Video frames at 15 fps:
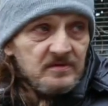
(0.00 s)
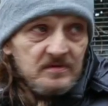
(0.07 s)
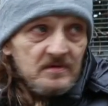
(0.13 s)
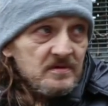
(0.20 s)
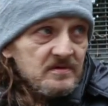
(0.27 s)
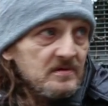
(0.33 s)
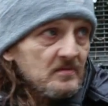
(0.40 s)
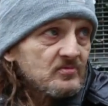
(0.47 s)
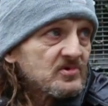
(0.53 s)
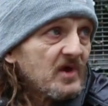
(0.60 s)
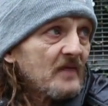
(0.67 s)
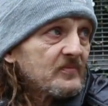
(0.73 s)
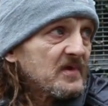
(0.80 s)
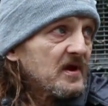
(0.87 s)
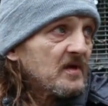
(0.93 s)
Das ist
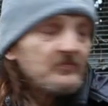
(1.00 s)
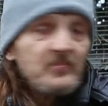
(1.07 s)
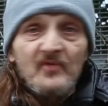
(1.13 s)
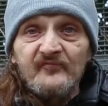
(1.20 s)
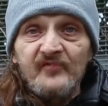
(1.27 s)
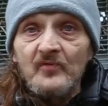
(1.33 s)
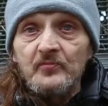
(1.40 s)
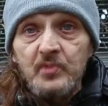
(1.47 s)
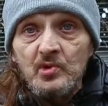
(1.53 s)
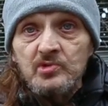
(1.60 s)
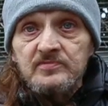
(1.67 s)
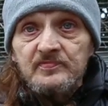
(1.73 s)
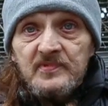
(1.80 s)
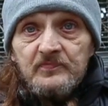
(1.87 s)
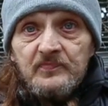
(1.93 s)
Unabgleichbar
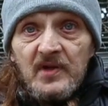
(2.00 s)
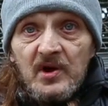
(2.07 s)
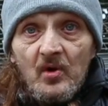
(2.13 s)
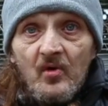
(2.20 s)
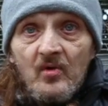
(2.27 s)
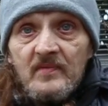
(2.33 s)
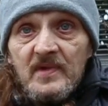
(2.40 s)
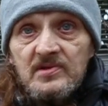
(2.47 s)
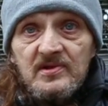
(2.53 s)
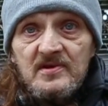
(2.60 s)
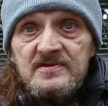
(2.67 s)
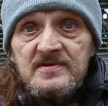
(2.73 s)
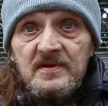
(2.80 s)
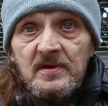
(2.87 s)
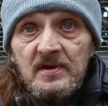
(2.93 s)
verboten bekommen,
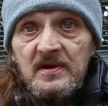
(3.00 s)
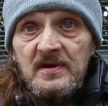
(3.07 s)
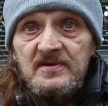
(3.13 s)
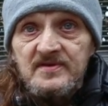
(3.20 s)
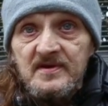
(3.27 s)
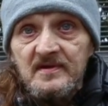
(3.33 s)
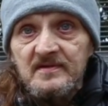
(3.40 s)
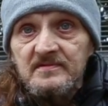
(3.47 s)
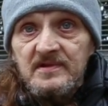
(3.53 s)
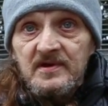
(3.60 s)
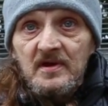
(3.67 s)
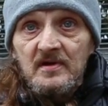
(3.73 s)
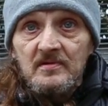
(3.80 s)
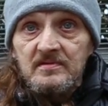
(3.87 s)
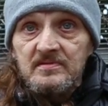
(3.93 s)
dass ich hier sein
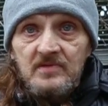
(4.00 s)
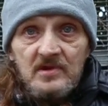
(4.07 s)
darf,